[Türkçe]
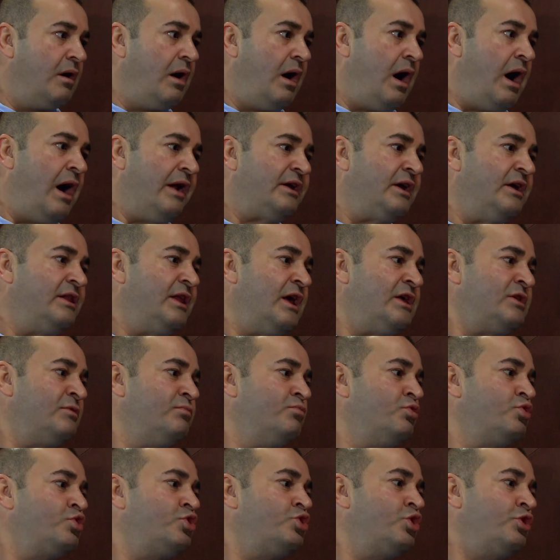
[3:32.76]
Arkadaş
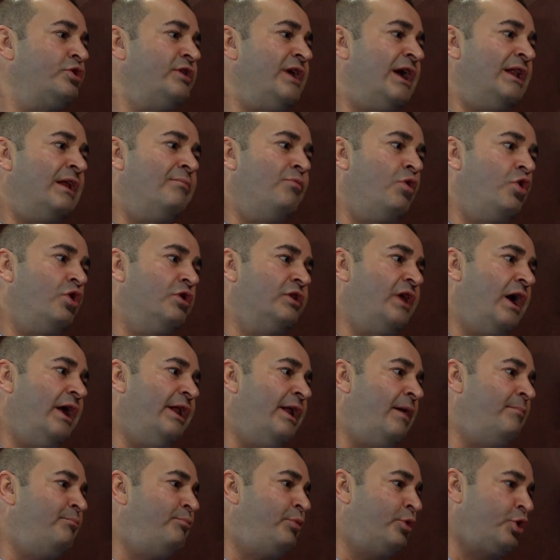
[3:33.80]
musluk yalama oldu,
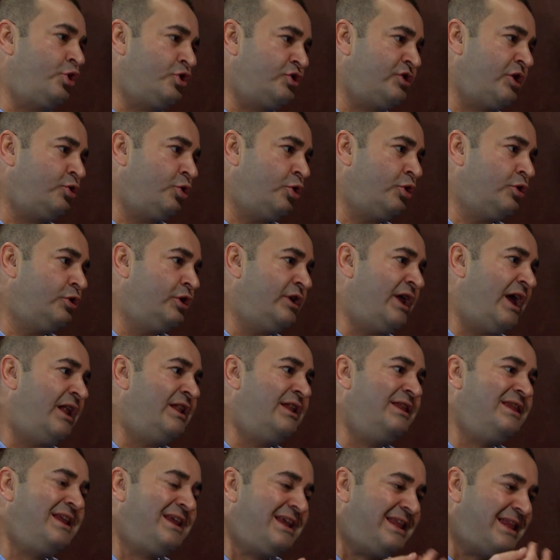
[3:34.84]
anam prostat oldu.
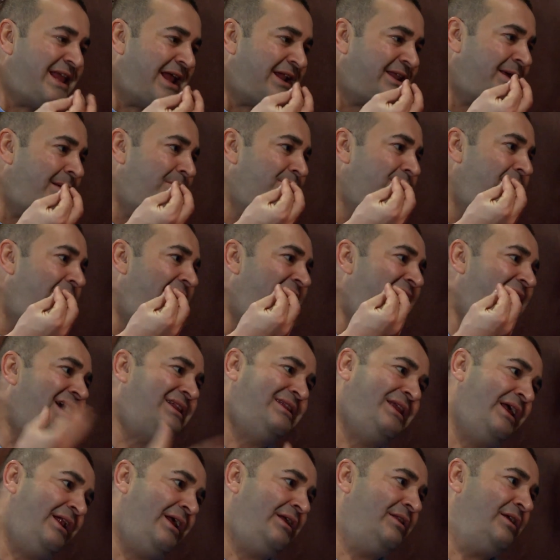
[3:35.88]
Yanında giderken bir
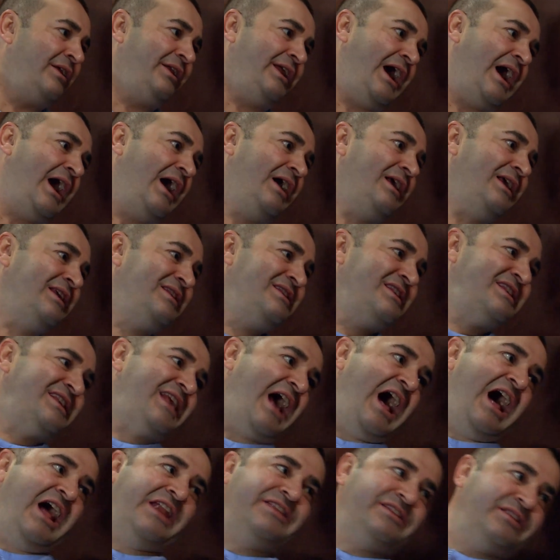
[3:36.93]
anahtar alır ya
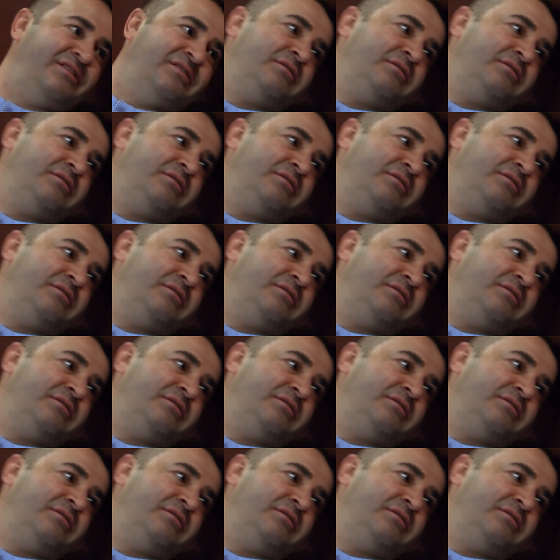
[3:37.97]
insan.